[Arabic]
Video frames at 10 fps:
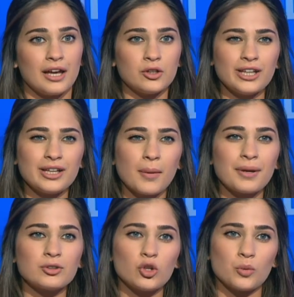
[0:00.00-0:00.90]
إنه هن ما
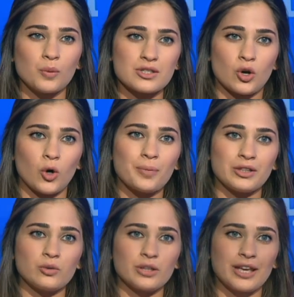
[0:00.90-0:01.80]
بدهم يوسعوا بدهم